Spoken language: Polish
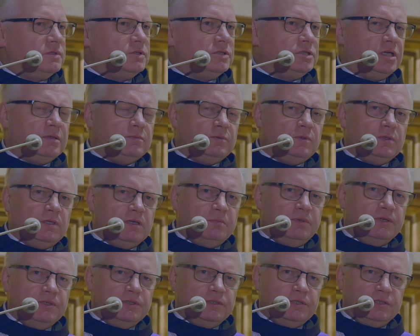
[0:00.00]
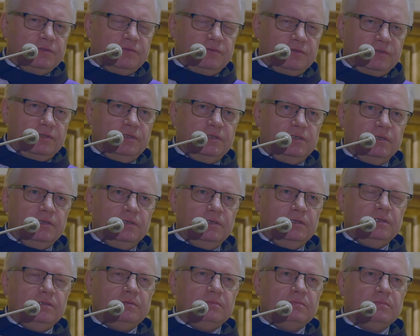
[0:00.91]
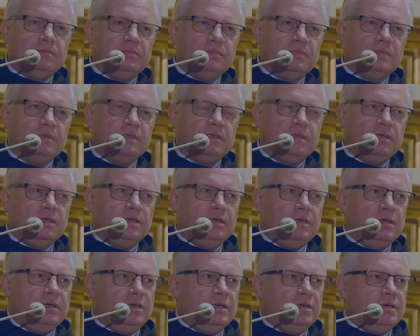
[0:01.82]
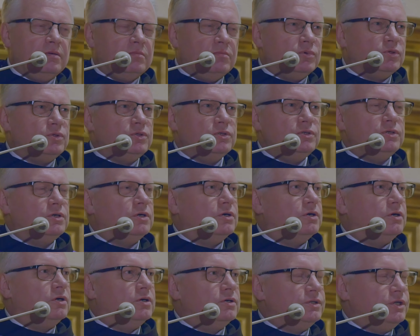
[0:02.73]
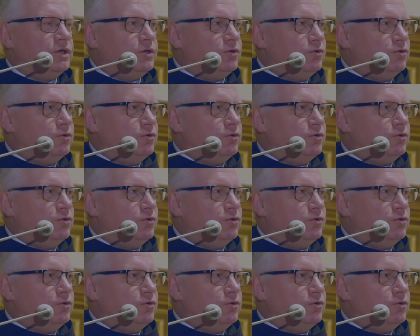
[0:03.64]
Czemu nie będzie wigilii? Bo tylko ona